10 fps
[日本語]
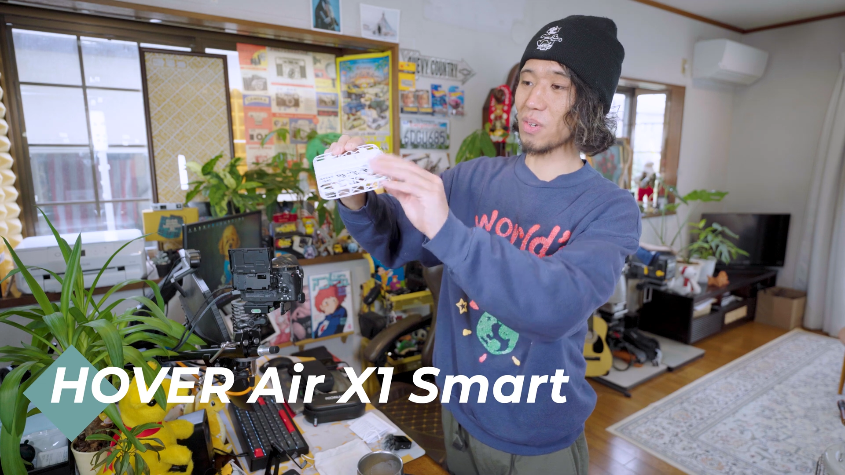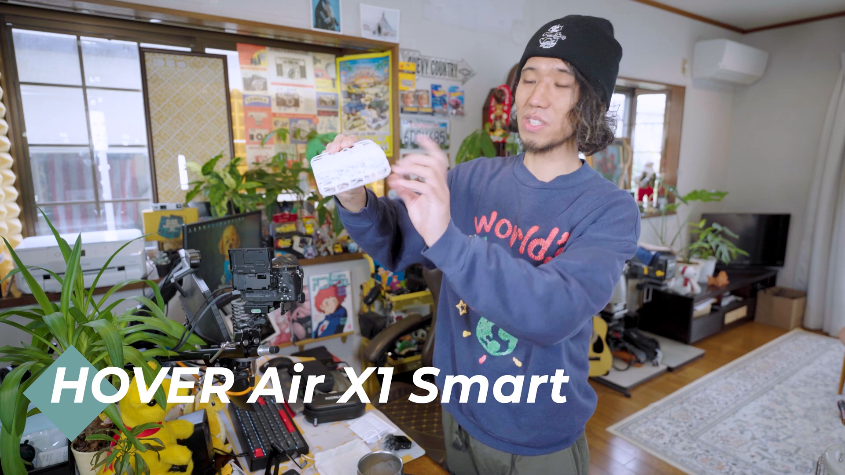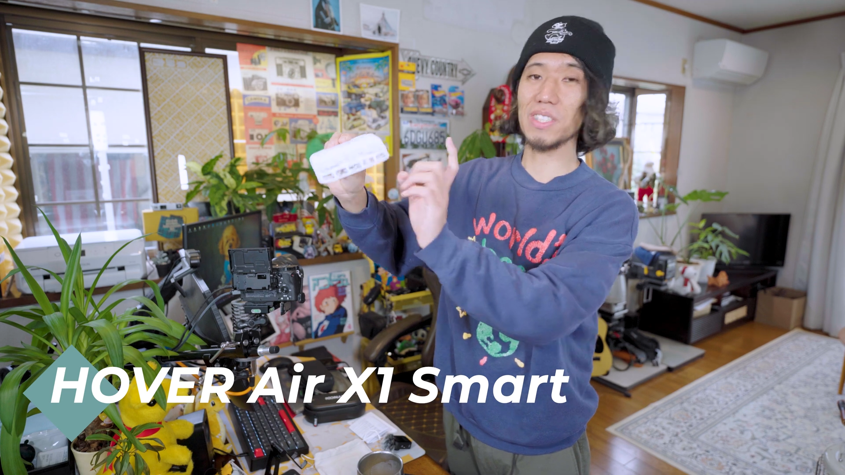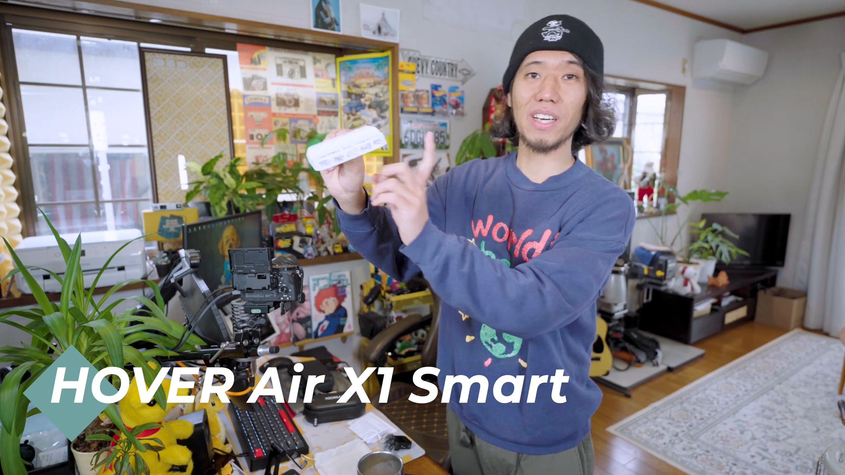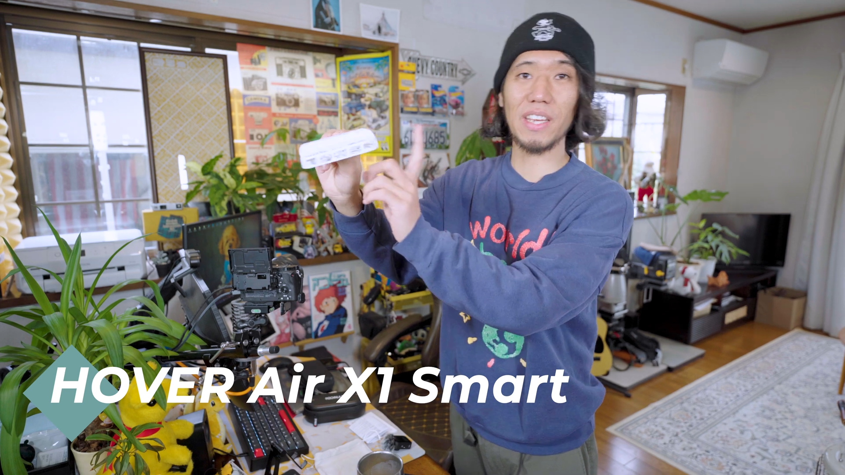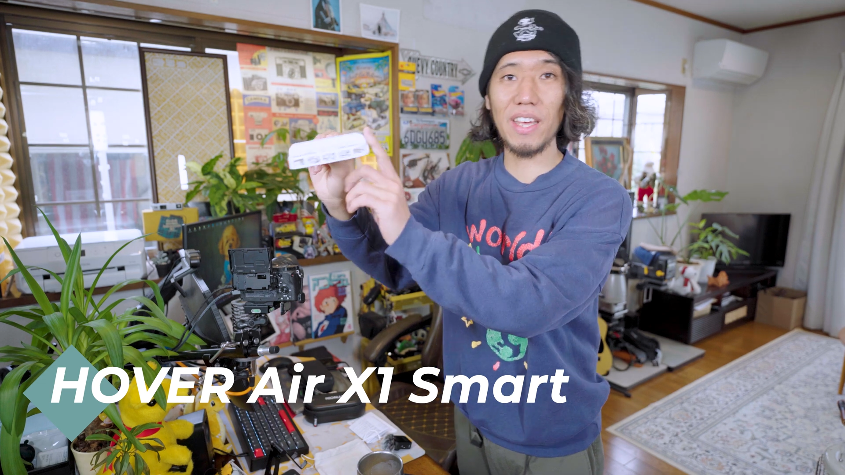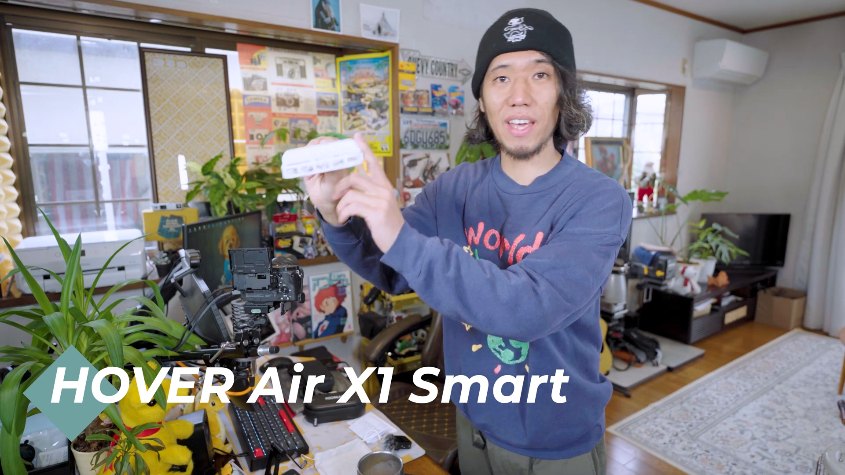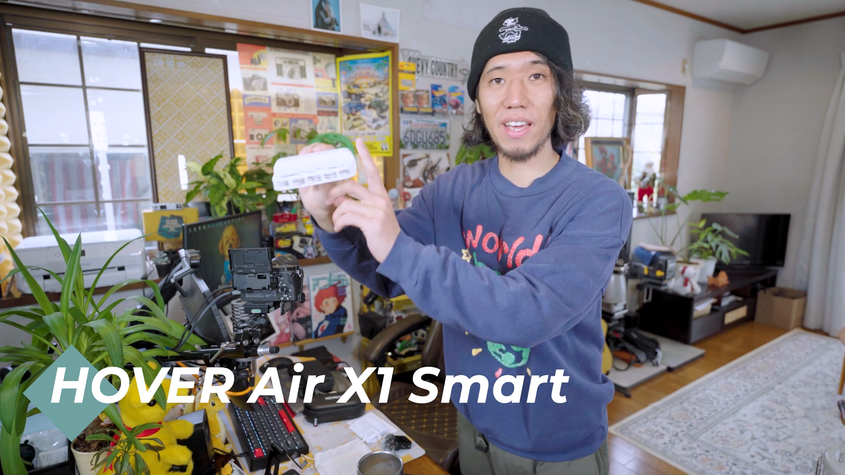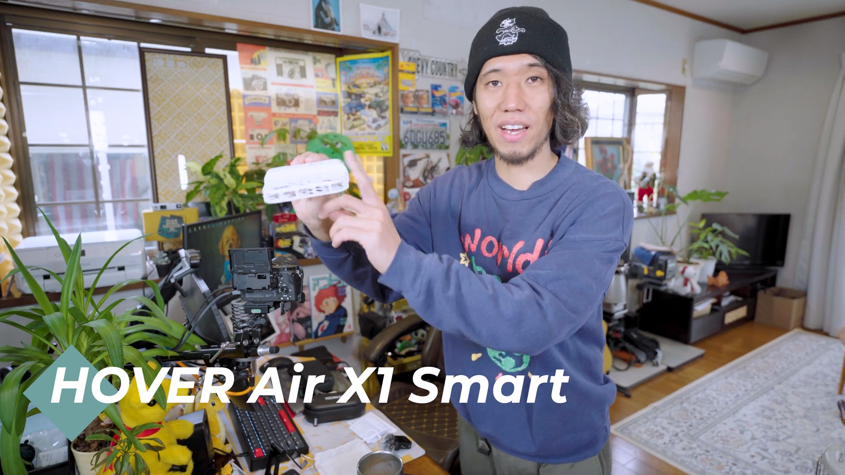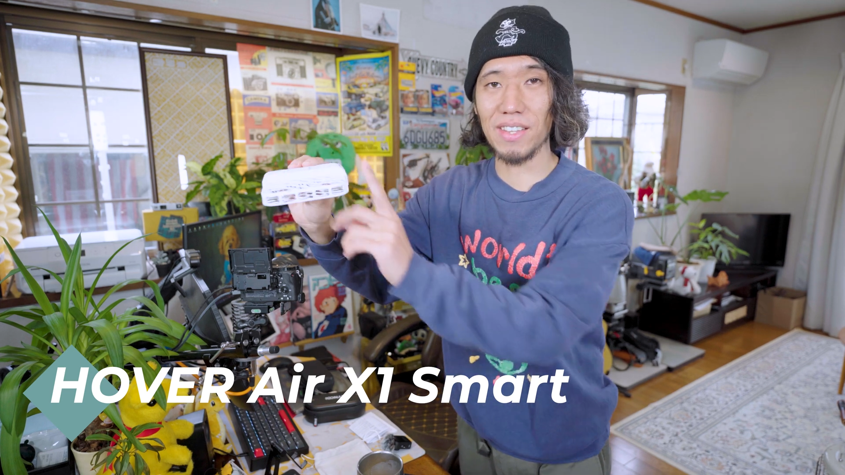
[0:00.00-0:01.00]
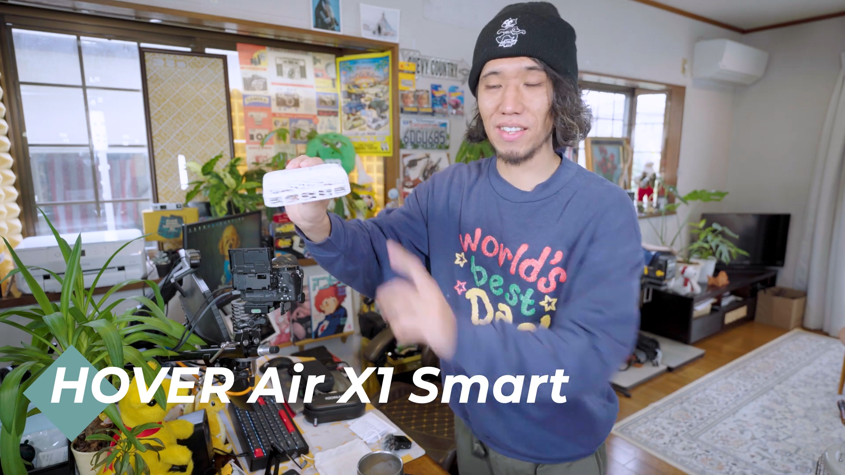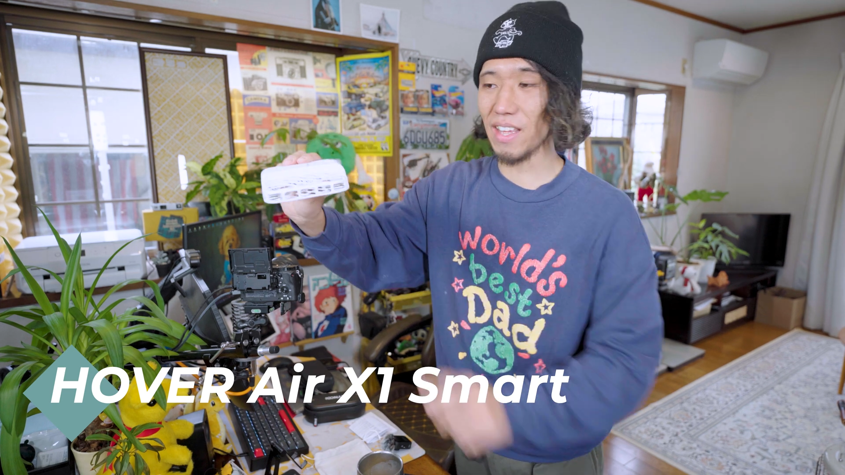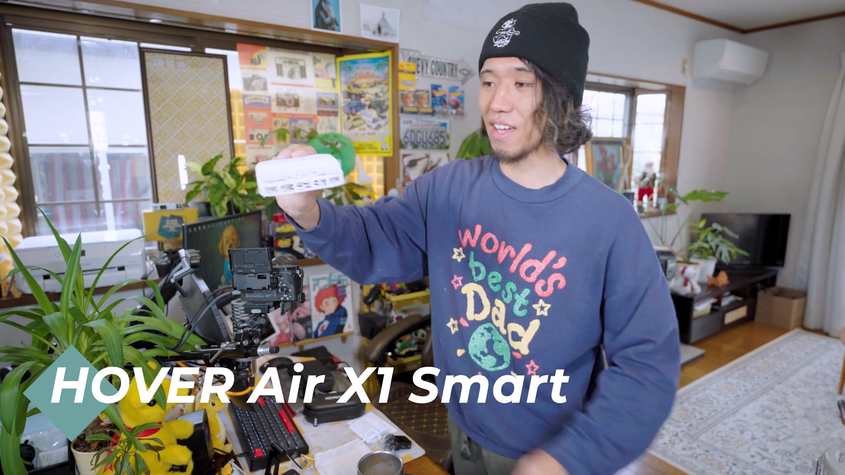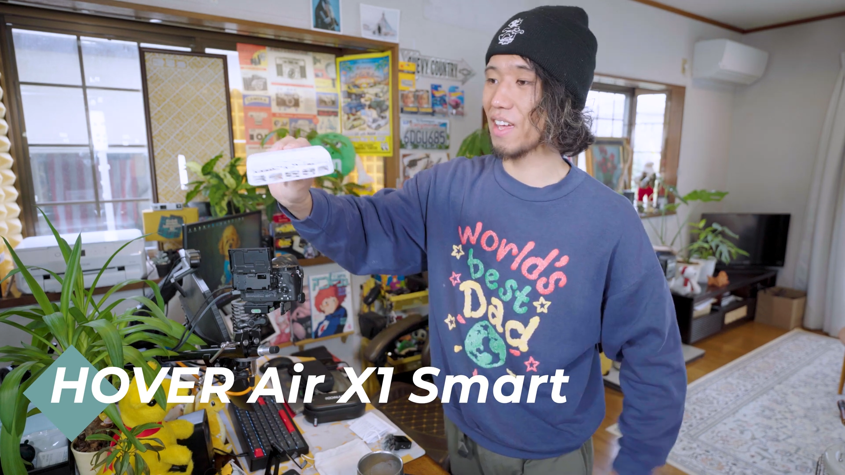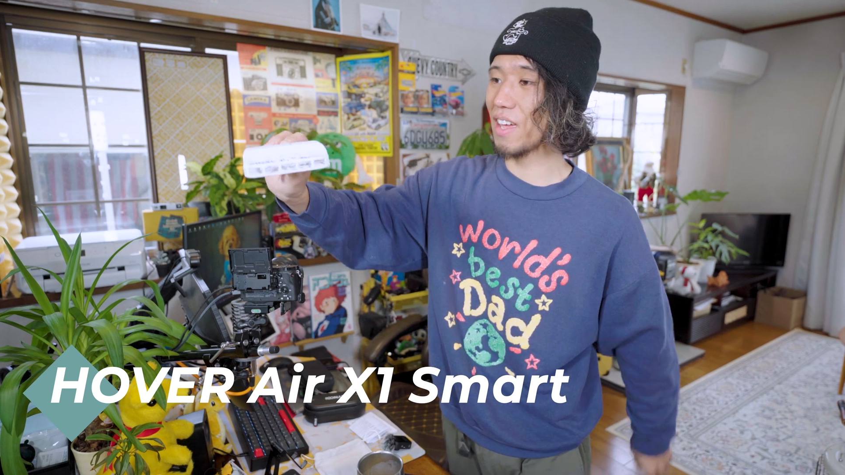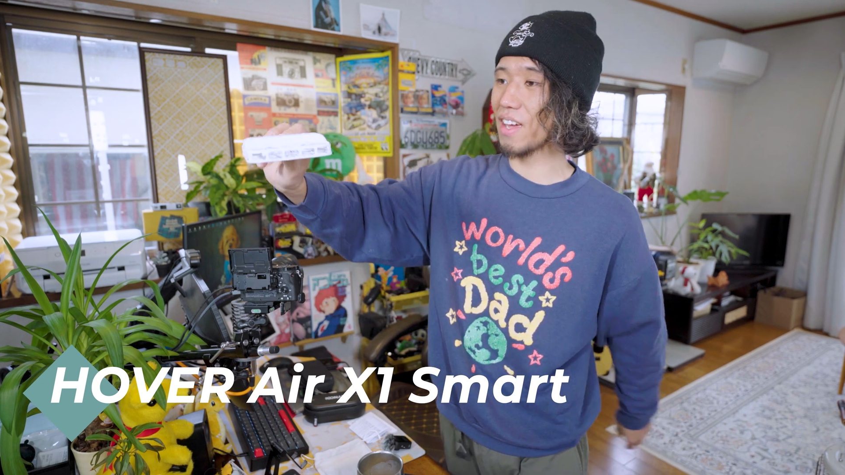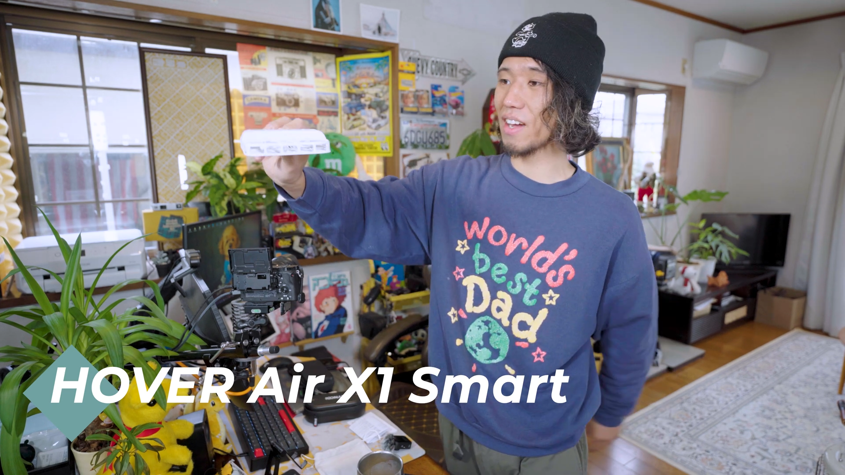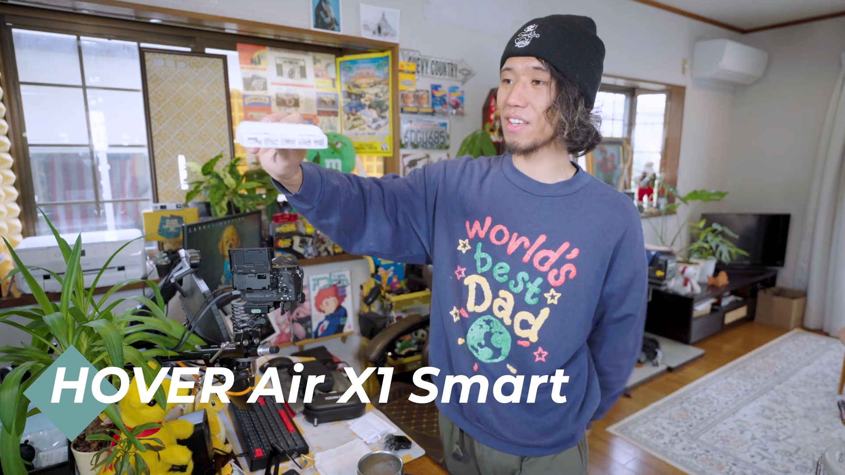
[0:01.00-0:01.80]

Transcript: こいつの中に AI があって、